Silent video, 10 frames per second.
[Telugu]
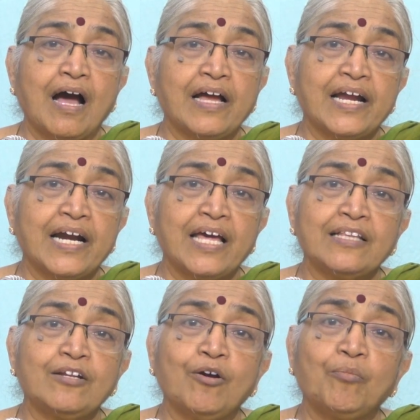ఆ
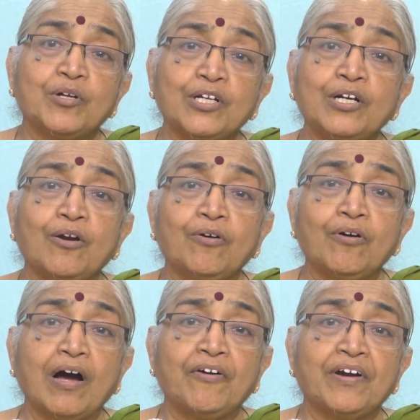ఏడాదిలో మొదట్లో
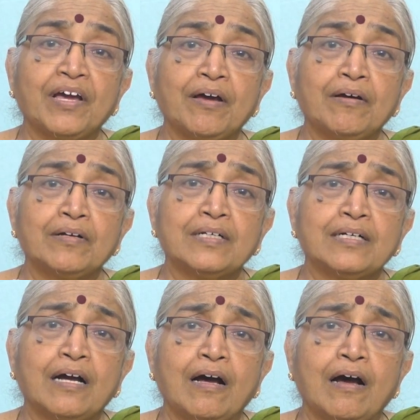ఆవిడ
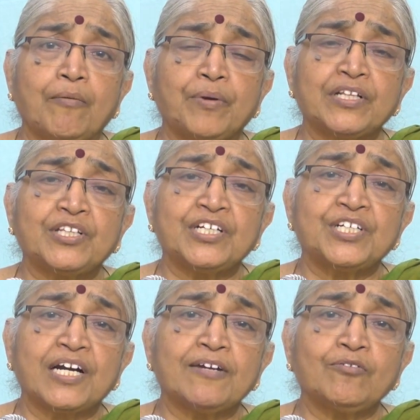ప్రతి
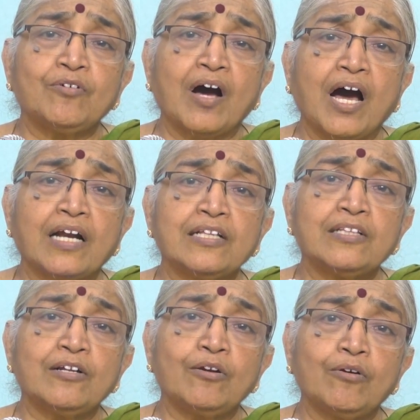క్షణం
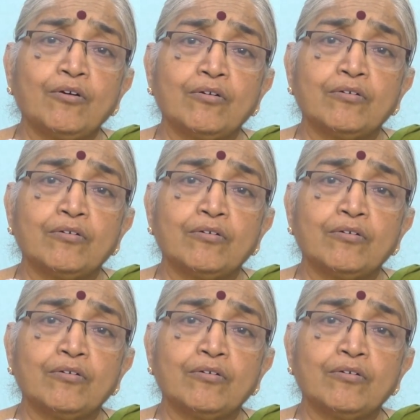ఆనందంలో